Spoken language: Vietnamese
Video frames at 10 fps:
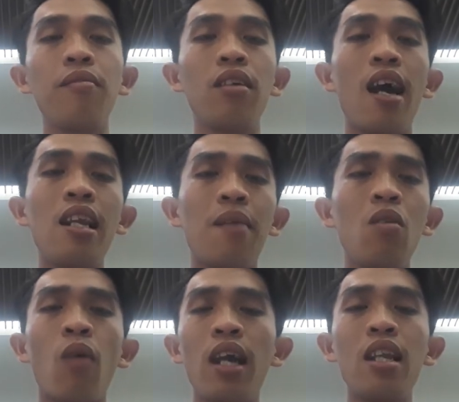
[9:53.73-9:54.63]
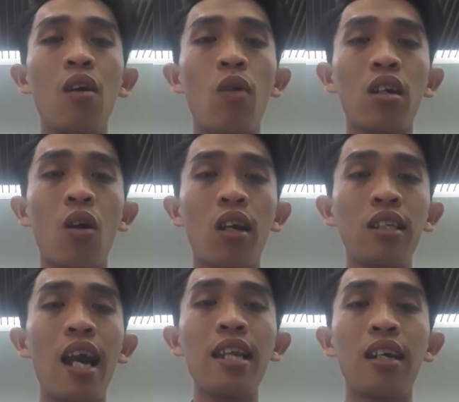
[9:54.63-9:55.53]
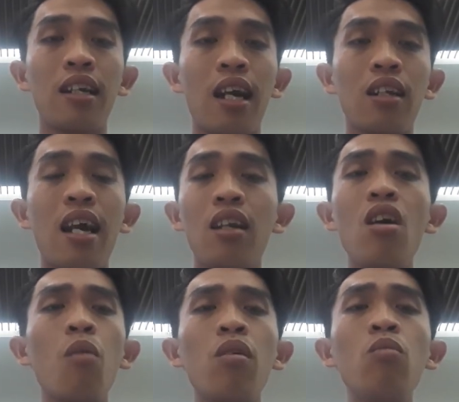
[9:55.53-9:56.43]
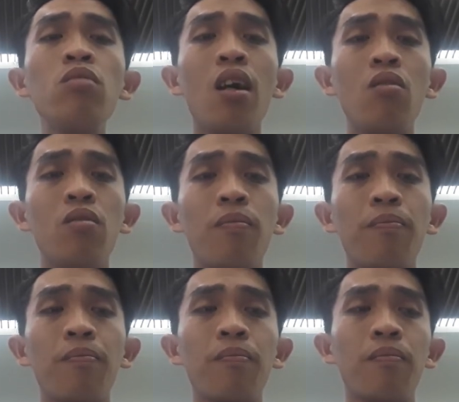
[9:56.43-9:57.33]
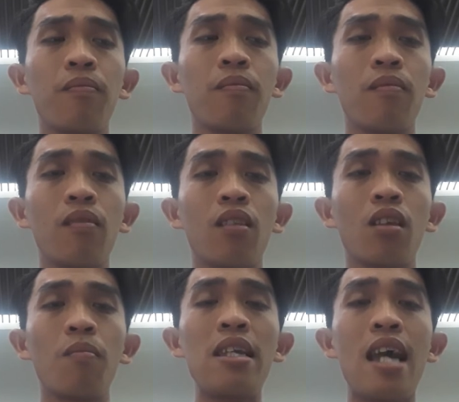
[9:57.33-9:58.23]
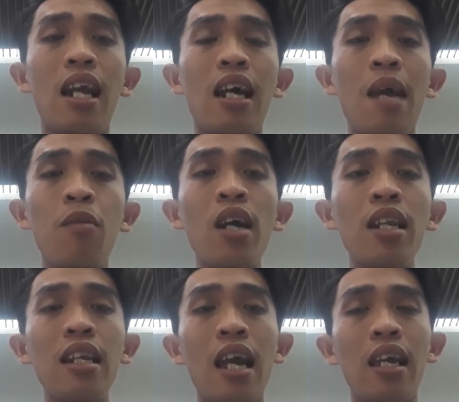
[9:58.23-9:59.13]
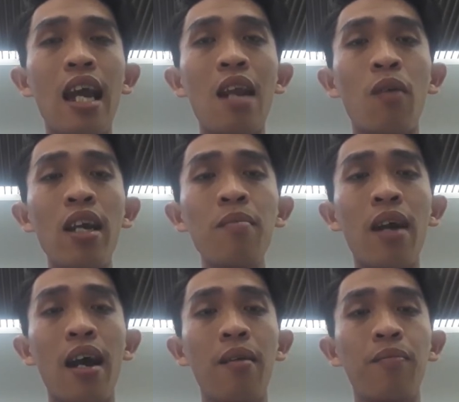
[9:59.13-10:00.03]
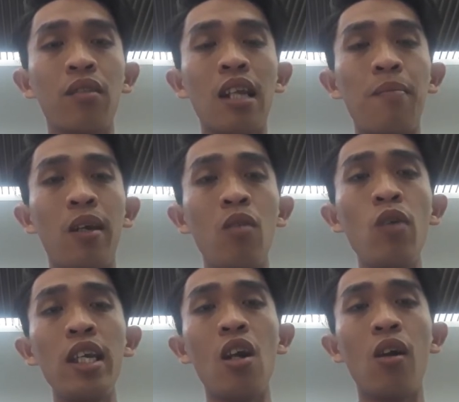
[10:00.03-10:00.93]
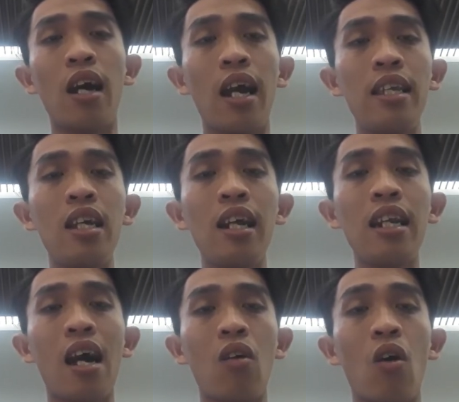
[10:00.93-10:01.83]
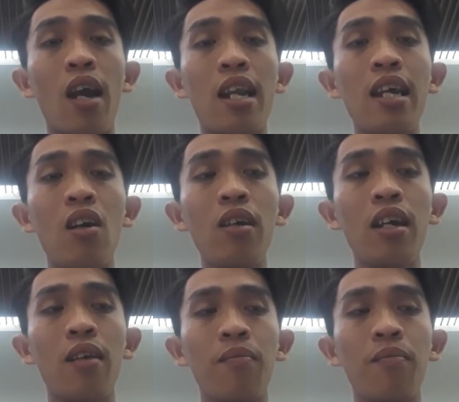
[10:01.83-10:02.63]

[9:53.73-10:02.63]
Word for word: Anh làm như vậy là hoàn toàn là sai thật, là nó không có đúng đâu. bây giờ là em nói anh thế này, anh phải mà tìm hiểu nguyên do lại như thế nào rồi anh hãy nói nha.